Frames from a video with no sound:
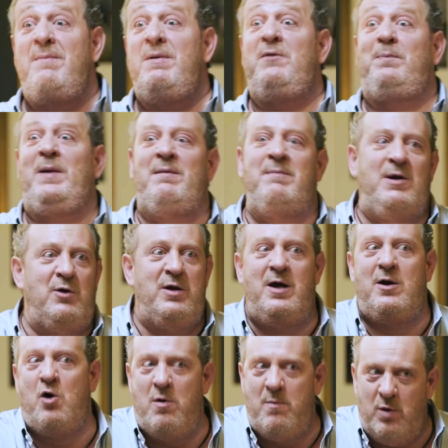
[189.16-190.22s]
espérame, oye,
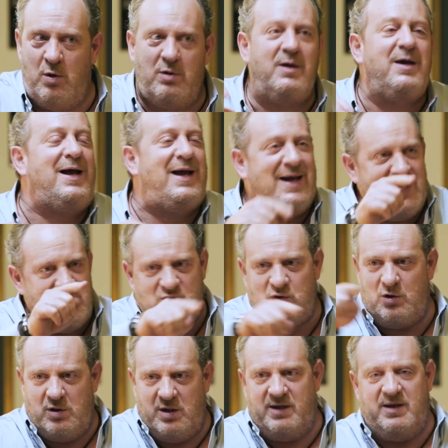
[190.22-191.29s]
¿cómo? Eso es
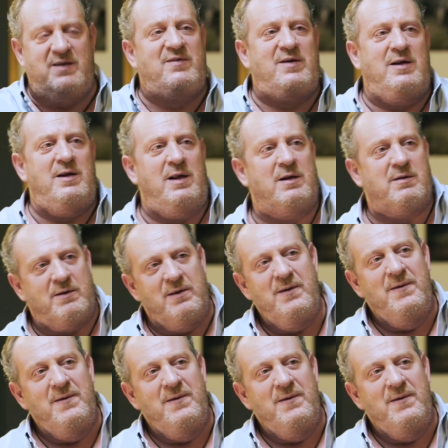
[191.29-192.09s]
lo que quieres generar.